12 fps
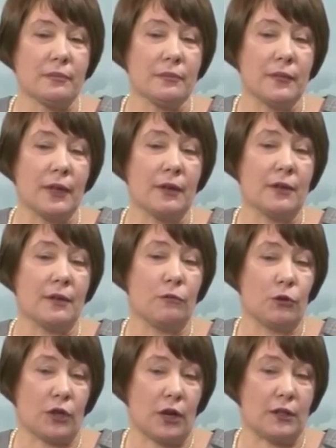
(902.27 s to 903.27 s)
и э,
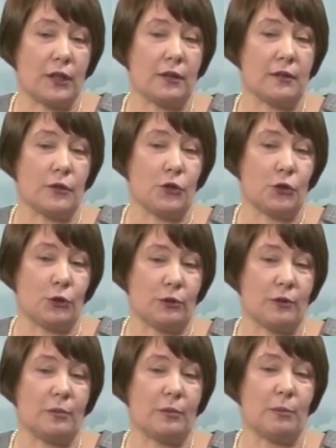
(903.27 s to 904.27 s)
вот когда, значит,
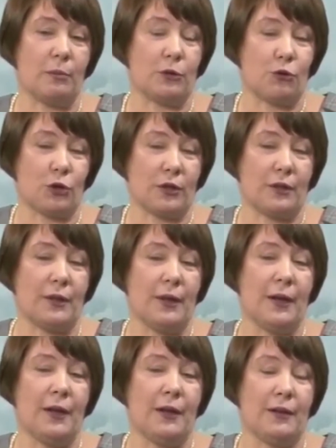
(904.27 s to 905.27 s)
э, матушка
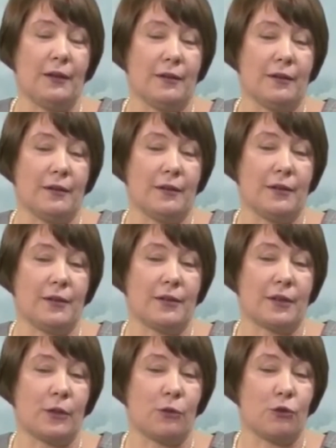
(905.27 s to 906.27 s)
э,
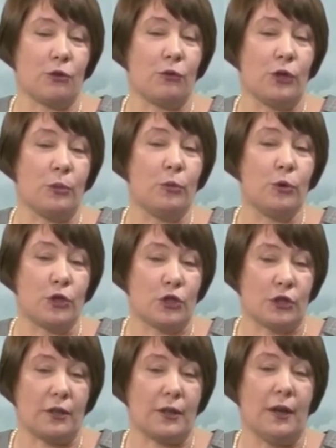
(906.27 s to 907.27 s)
искала уже воли
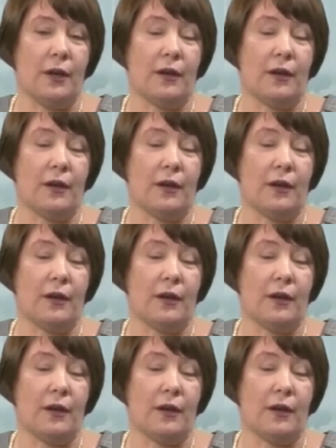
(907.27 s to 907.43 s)
Божией,